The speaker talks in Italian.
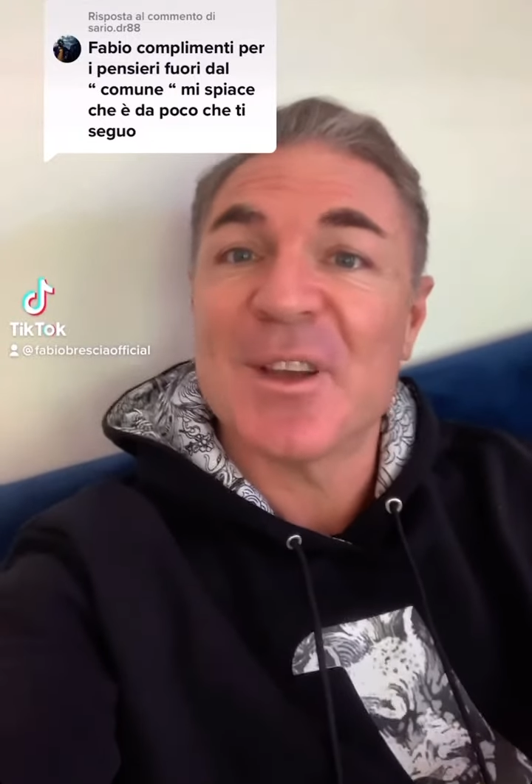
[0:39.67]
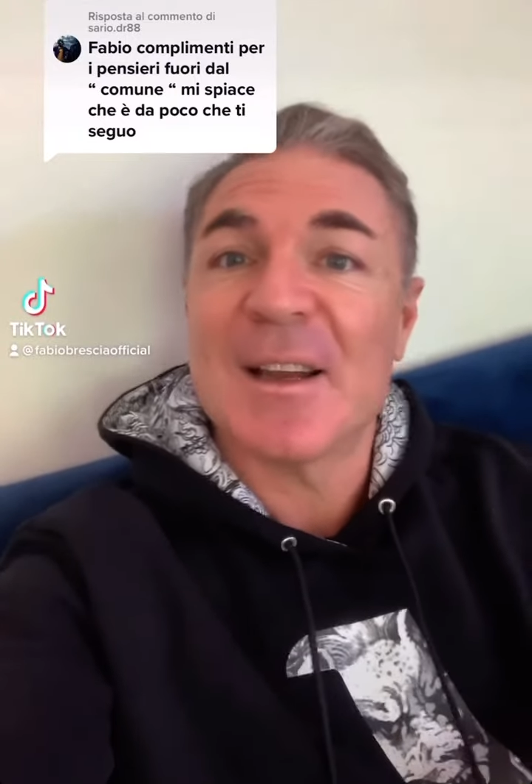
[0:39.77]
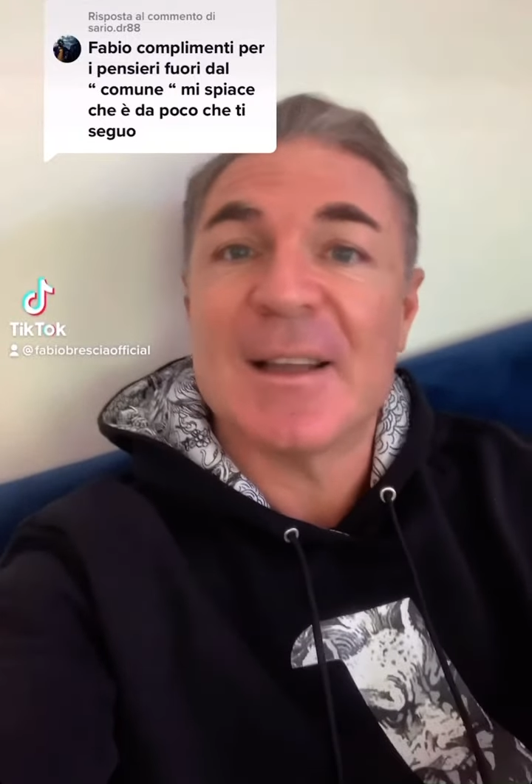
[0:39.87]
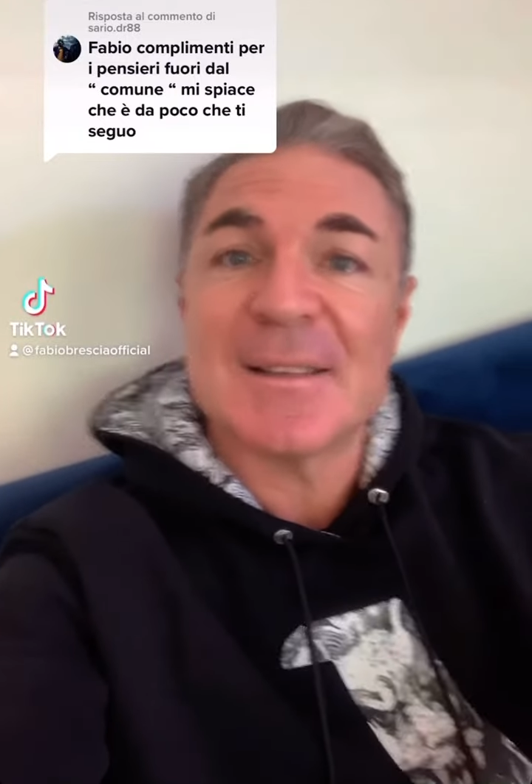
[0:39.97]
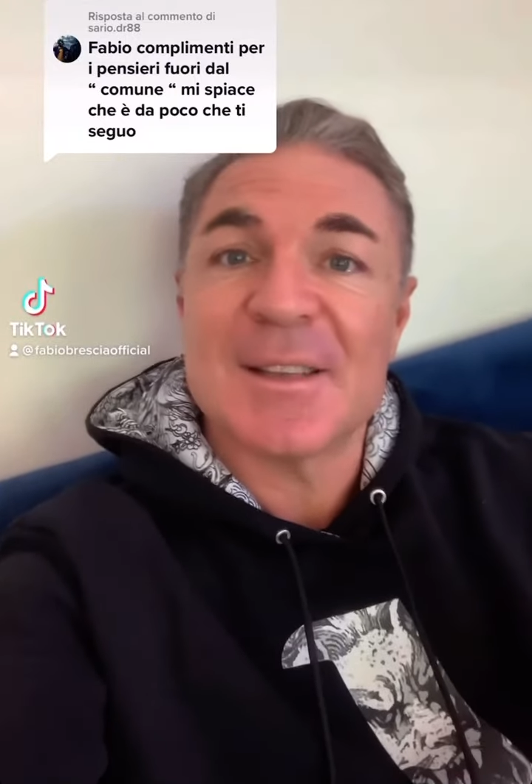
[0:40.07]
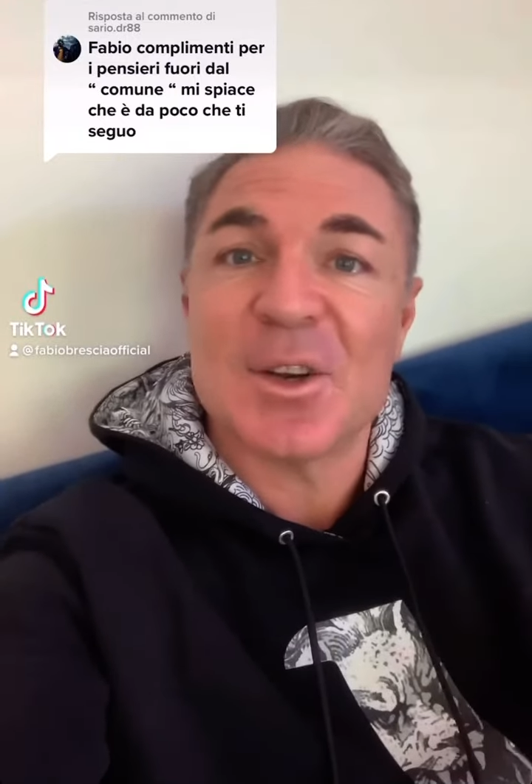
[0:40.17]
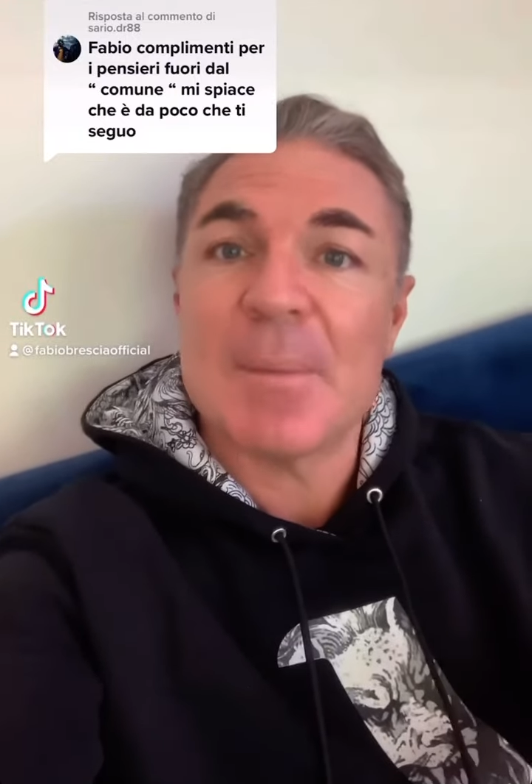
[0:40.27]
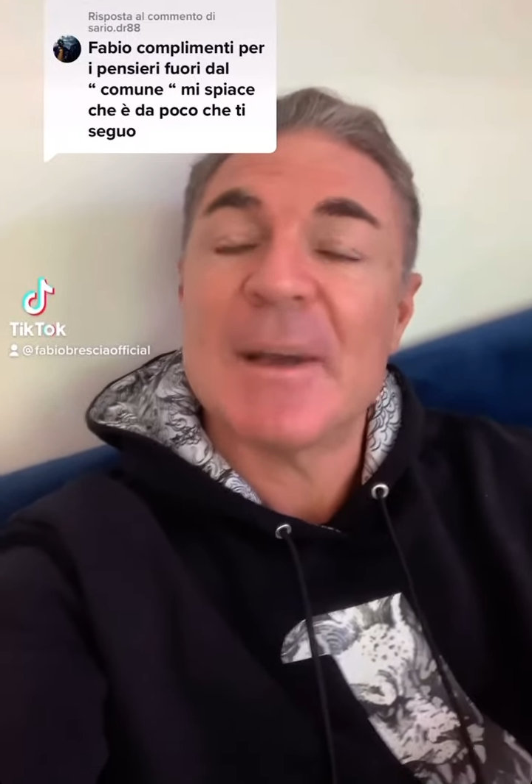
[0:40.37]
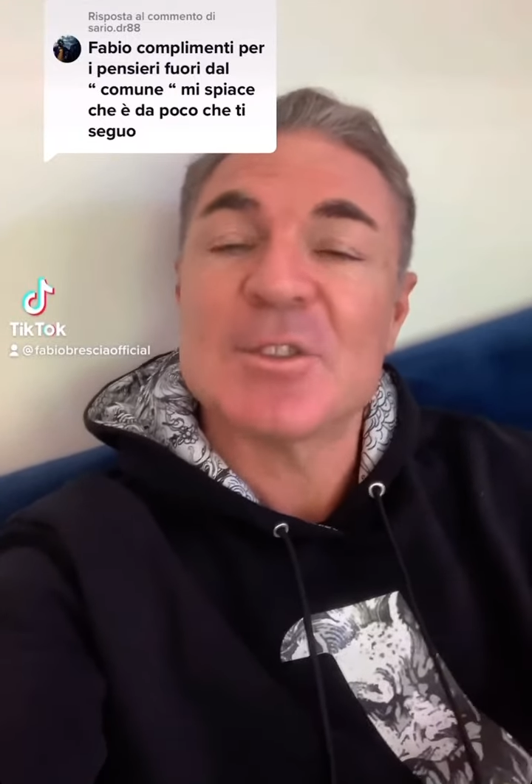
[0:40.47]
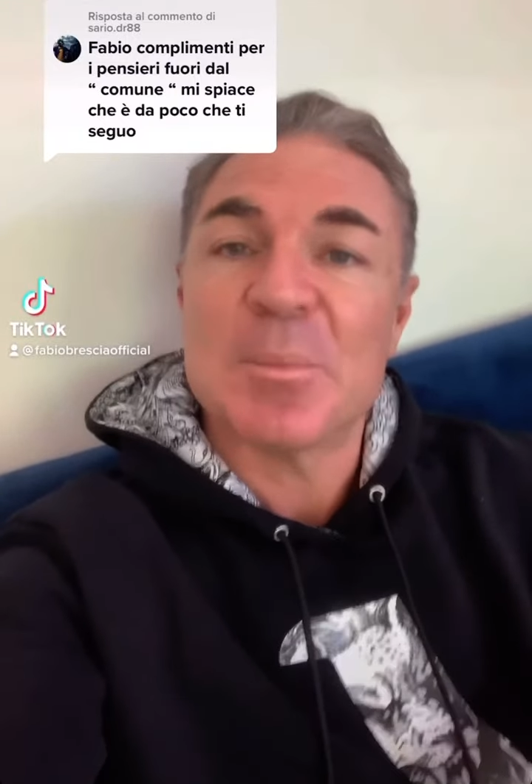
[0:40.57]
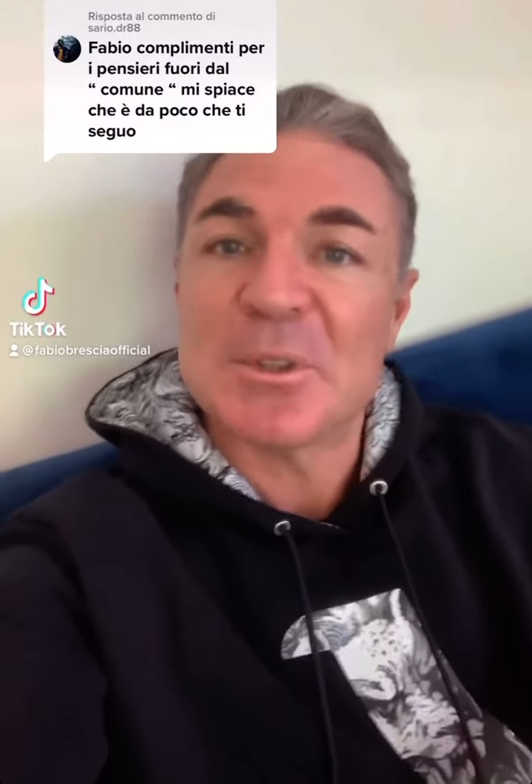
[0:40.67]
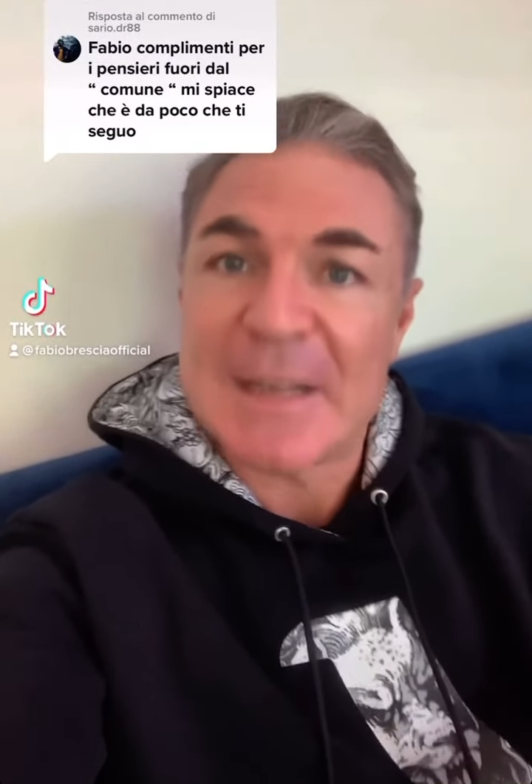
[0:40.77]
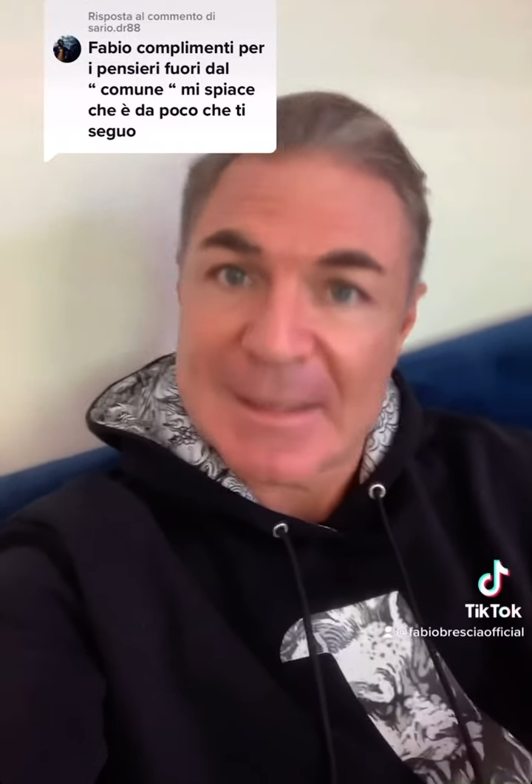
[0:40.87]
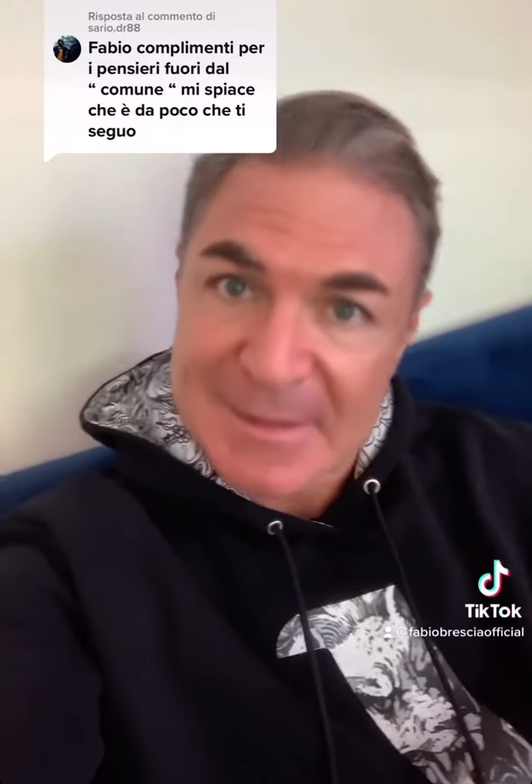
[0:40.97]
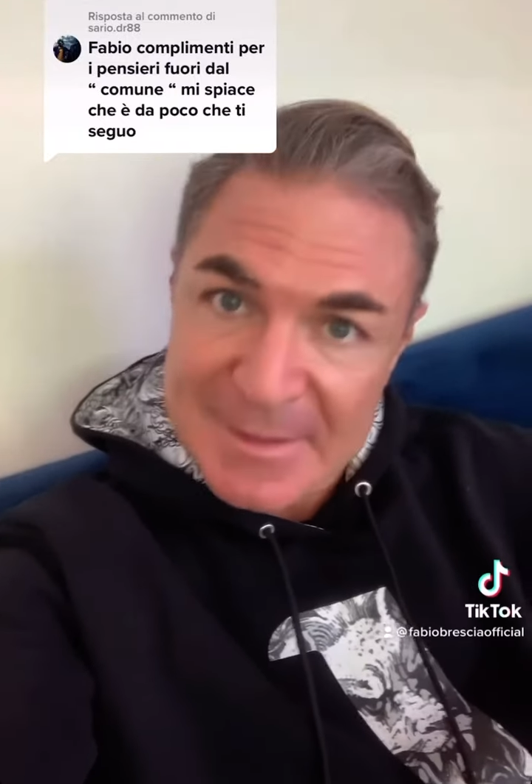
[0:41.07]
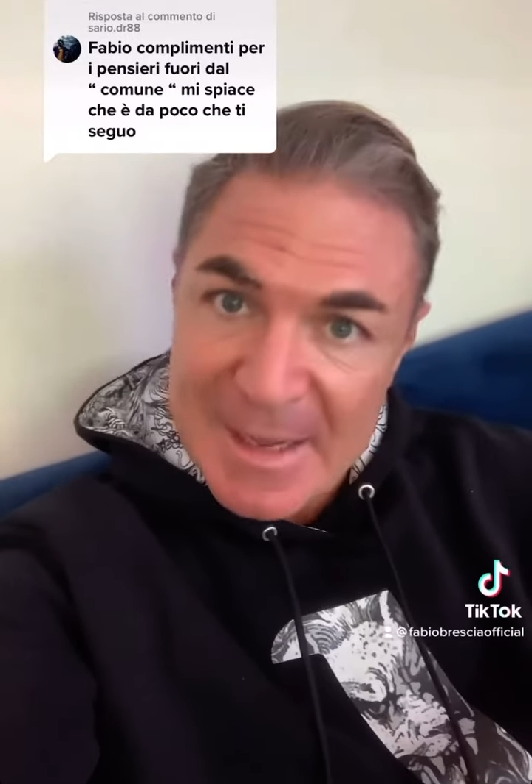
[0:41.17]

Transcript: inglesi, non è mai troppo tardi,